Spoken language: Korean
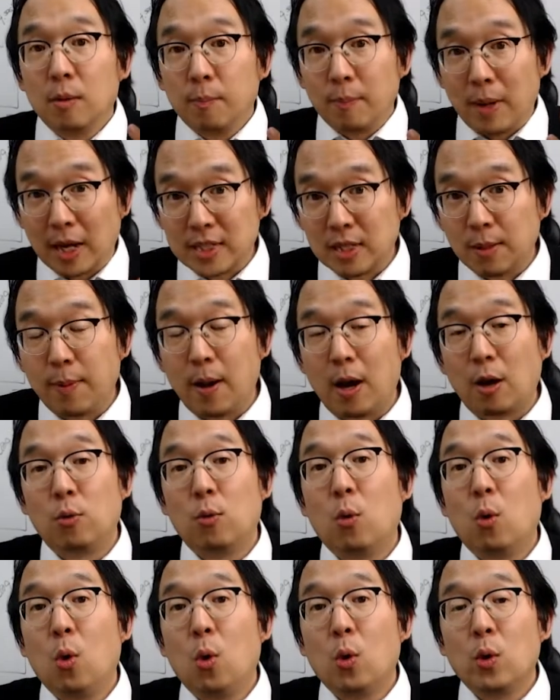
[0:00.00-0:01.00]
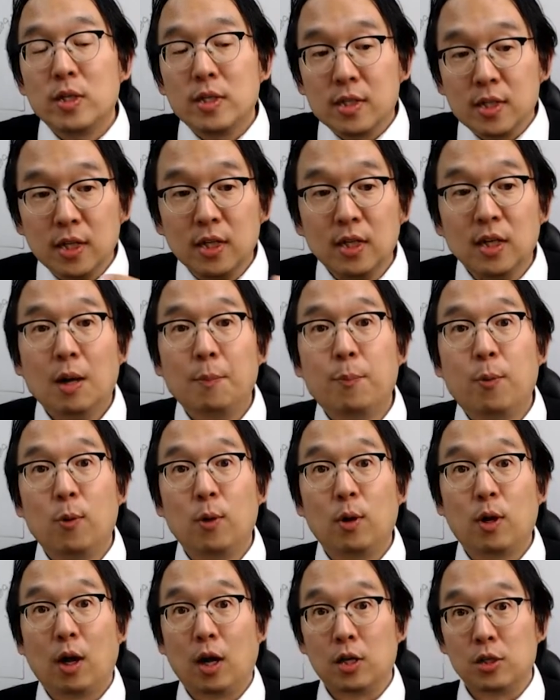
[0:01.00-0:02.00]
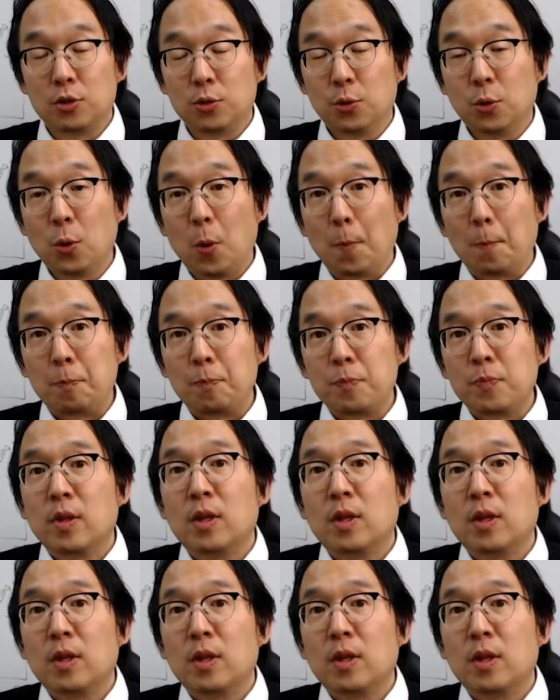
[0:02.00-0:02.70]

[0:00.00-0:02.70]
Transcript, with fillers: 박사 받고 싱가폴 가가지고